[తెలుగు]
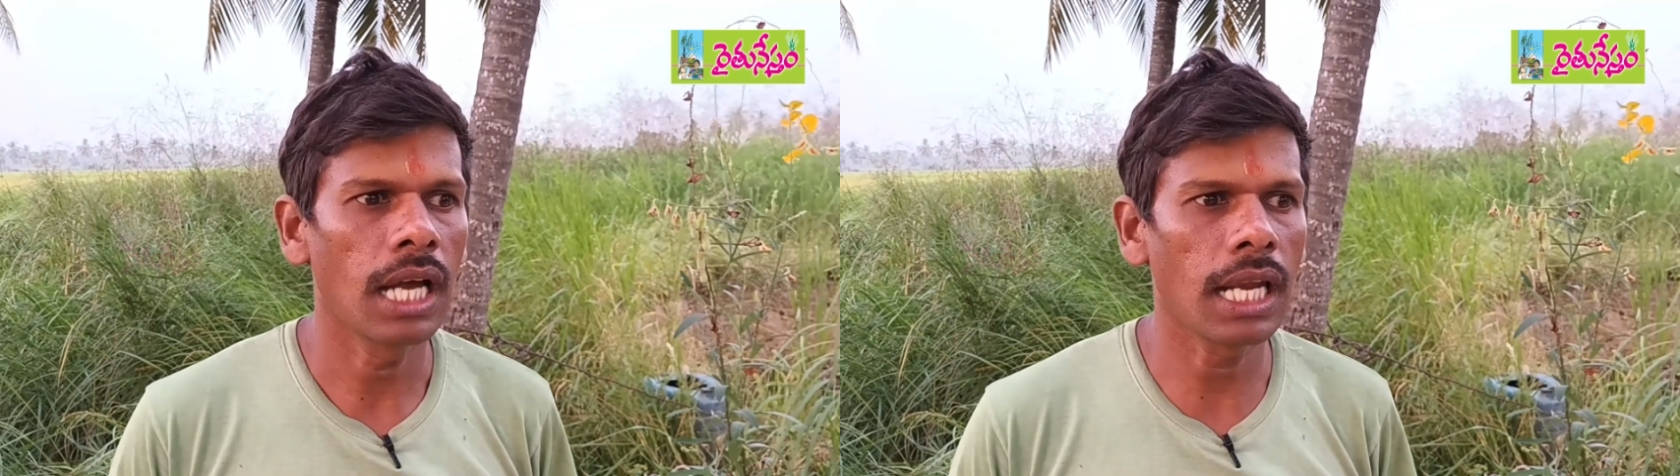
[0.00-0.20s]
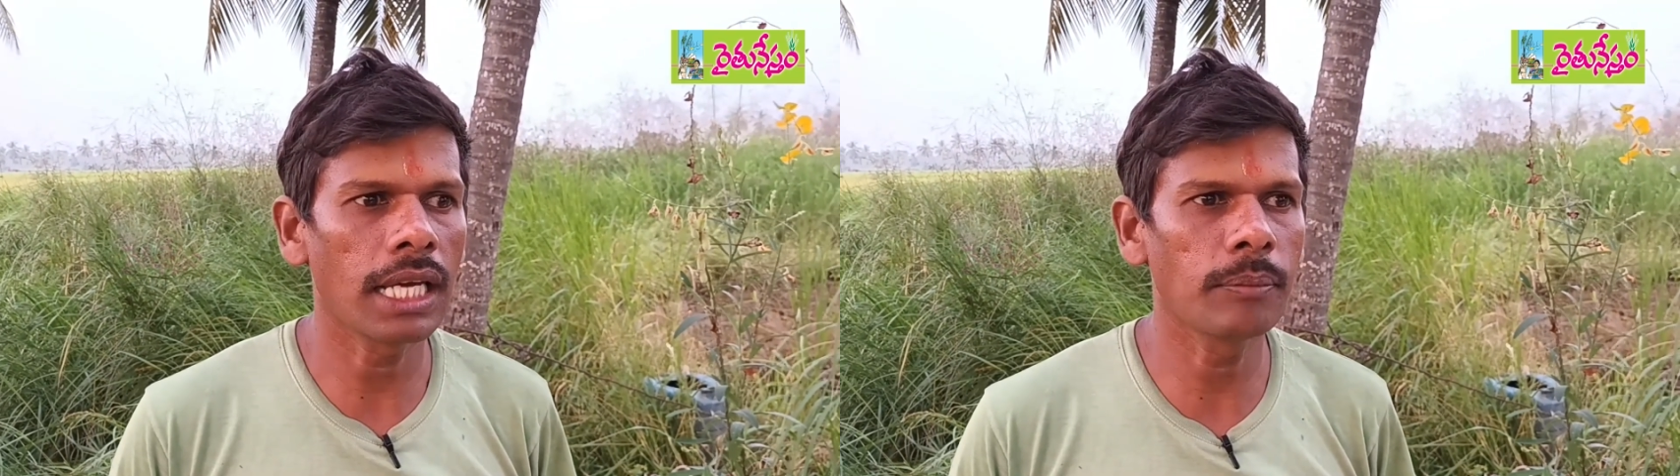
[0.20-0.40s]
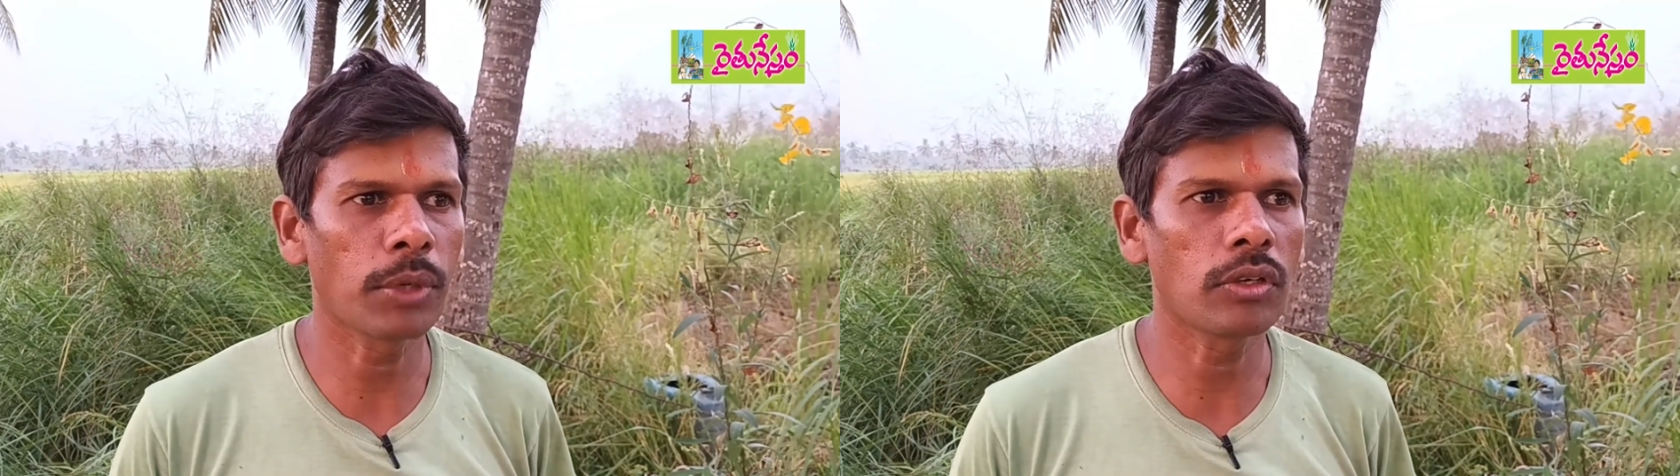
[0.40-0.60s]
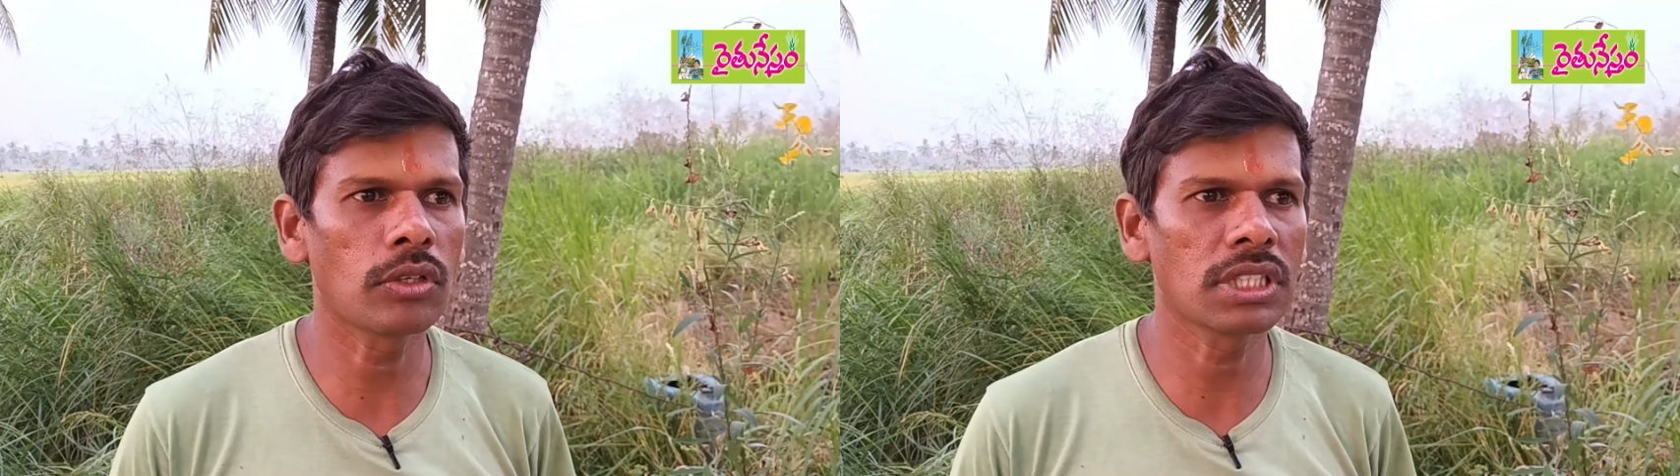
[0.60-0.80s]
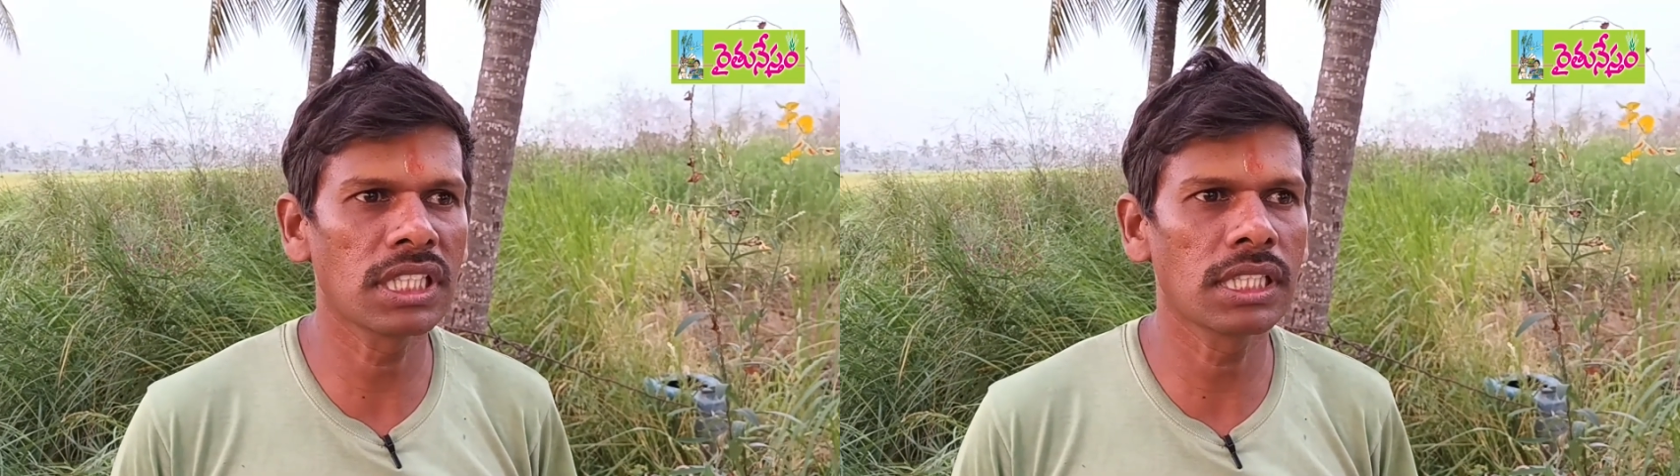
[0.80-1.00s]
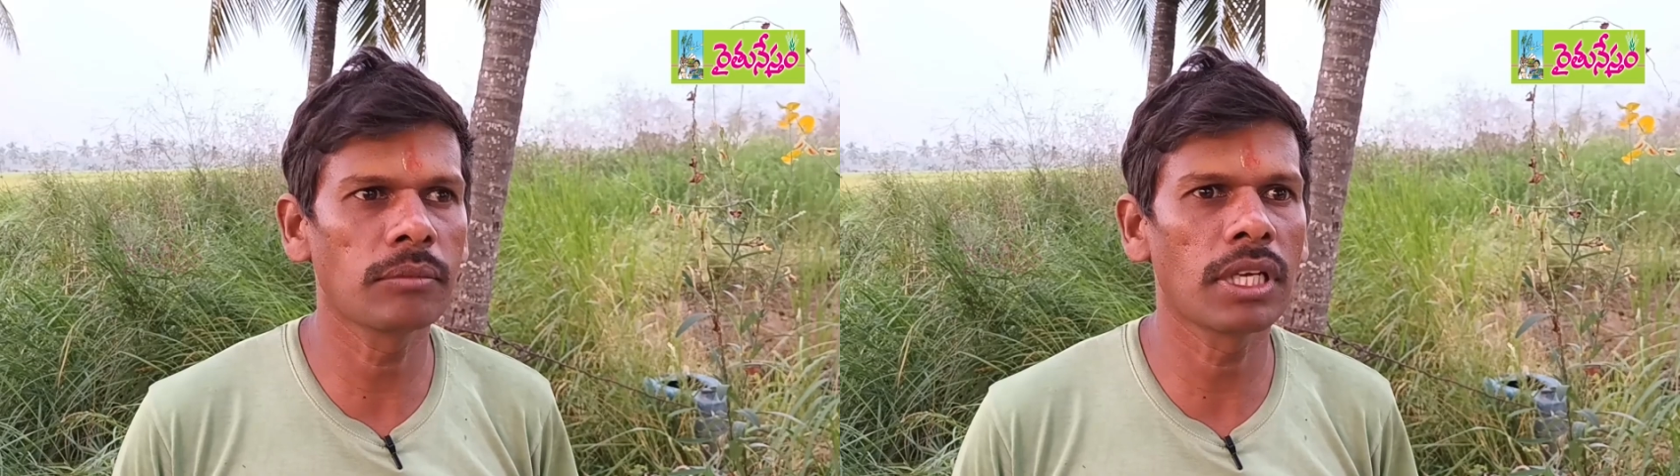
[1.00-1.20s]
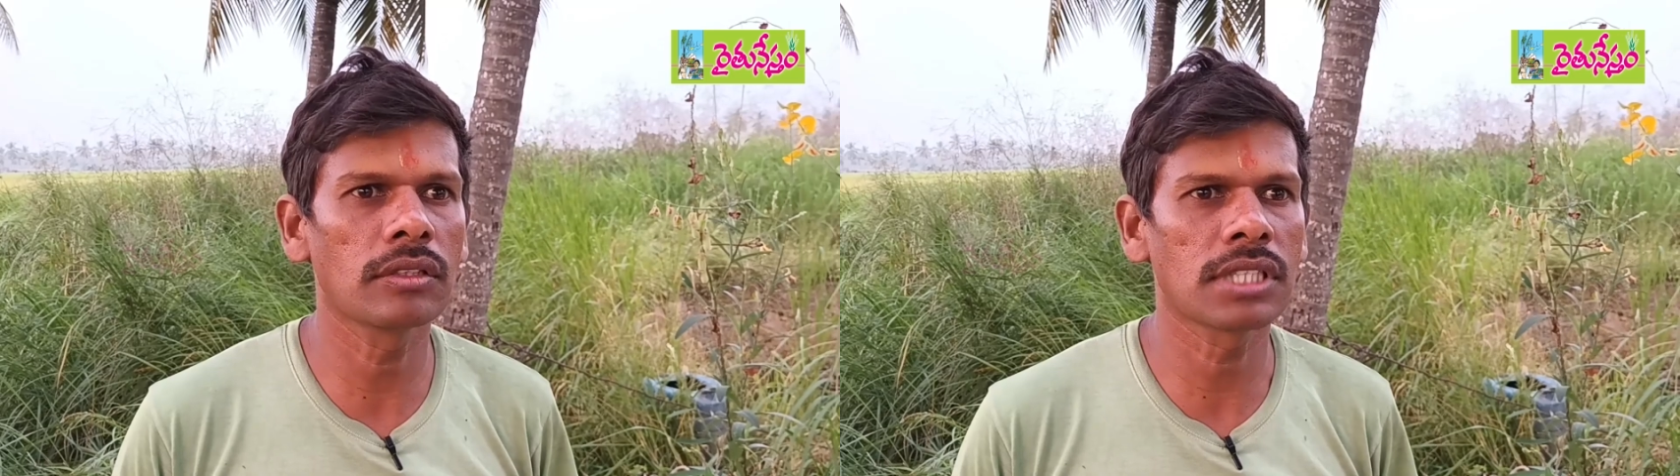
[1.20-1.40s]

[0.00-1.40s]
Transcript: అలాగే ప్రకృతిని మనం